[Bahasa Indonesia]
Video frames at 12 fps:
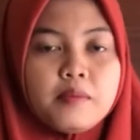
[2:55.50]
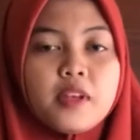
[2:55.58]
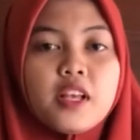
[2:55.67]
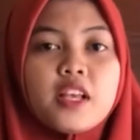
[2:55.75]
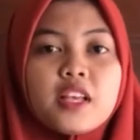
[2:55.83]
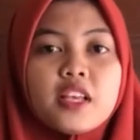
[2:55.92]

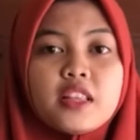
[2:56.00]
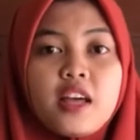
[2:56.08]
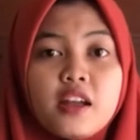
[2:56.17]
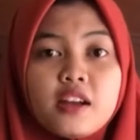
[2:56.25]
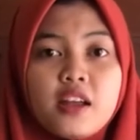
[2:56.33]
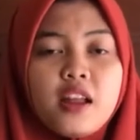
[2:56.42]
kita
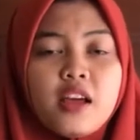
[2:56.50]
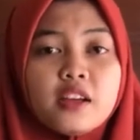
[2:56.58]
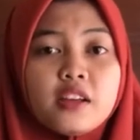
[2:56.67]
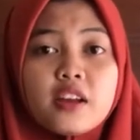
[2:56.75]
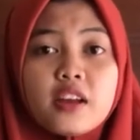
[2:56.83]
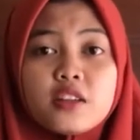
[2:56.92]
adalah
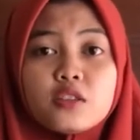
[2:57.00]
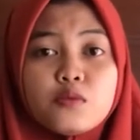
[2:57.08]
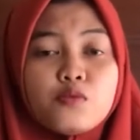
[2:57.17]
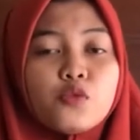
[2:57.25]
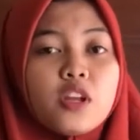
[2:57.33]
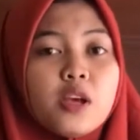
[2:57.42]
generasi
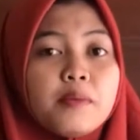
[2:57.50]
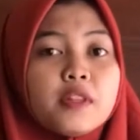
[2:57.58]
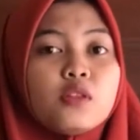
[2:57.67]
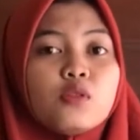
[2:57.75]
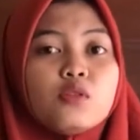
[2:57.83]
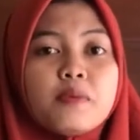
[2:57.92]
muda yang
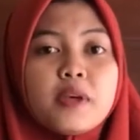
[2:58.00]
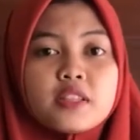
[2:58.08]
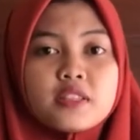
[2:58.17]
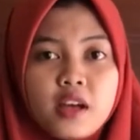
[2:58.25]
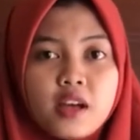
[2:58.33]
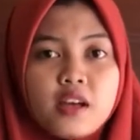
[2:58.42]
penerus
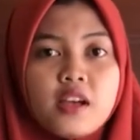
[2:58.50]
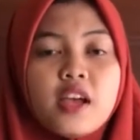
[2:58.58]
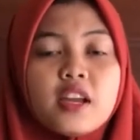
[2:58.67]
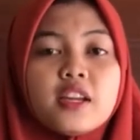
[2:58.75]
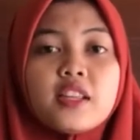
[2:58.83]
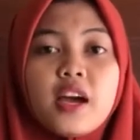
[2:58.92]
bangsa.
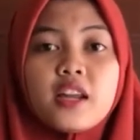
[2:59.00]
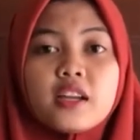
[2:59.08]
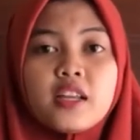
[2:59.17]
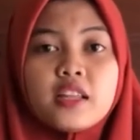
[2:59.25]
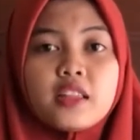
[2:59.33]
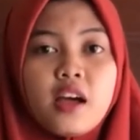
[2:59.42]
Di tangan
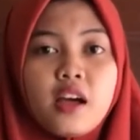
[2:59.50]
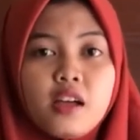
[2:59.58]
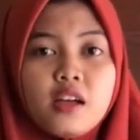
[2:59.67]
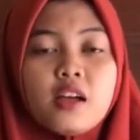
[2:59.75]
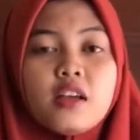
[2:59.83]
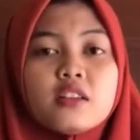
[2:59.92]
kita,
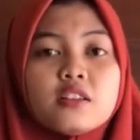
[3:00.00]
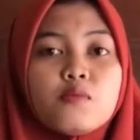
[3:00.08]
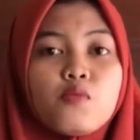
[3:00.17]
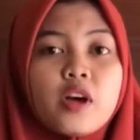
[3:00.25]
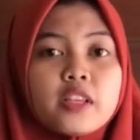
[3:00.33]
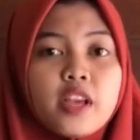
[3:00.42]

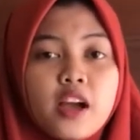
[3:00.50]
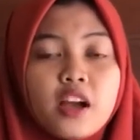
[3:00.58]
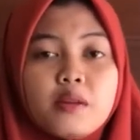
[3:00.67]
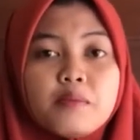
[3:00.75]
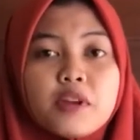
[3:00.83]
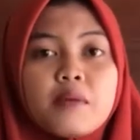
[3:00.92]
semuanya
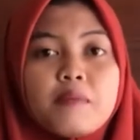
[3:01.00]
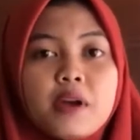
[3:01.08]
akan berkembang